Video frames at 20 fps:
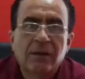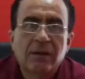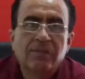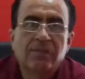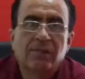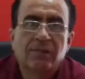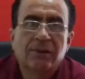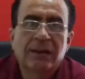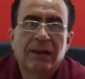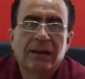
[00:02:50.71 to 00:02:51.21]

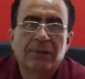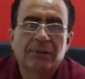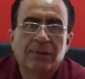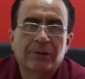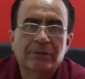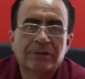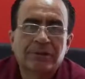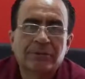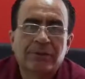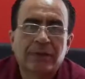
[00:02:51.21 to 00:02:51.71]
porque la
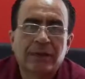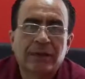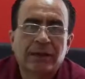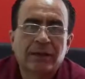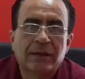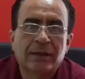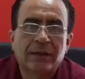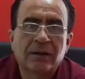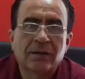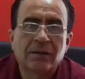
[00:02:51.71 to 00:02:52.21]

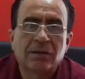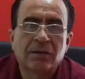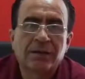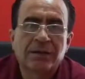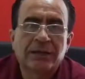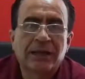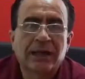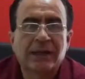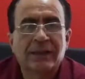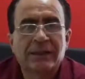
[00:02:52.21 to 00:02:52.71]
próxima
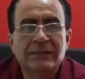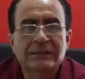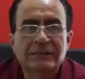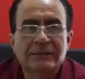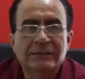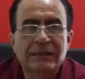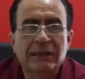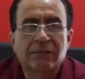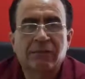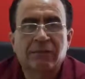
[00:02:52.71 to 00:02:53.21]
jornada
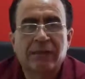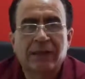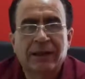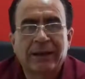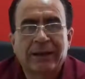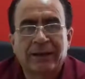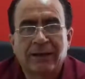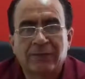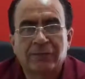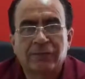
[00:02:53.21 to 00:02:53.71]
se
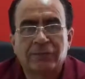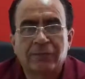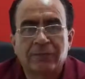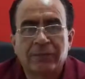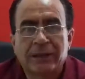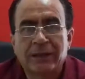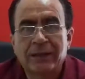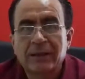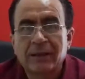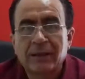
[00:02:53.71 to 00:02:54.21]
jugarán en
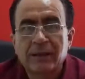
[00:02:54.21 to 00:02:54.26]
octubre,